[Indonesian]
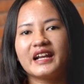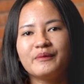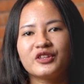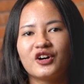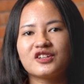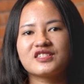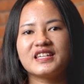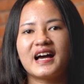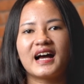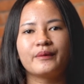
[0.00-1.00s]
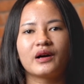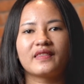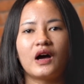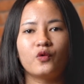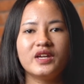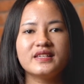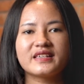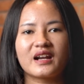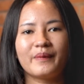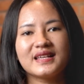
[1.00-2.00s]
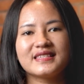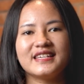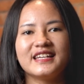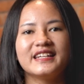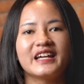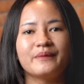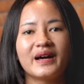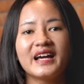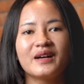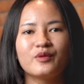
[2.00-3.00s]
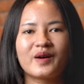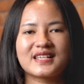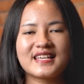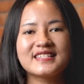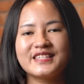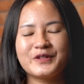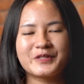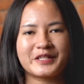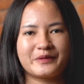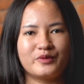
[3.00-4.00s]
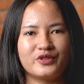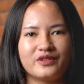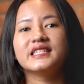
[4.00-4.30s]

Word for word: remote host tidak akan mengetahui secara pasti dari mana kamu mengakses situs tersebut.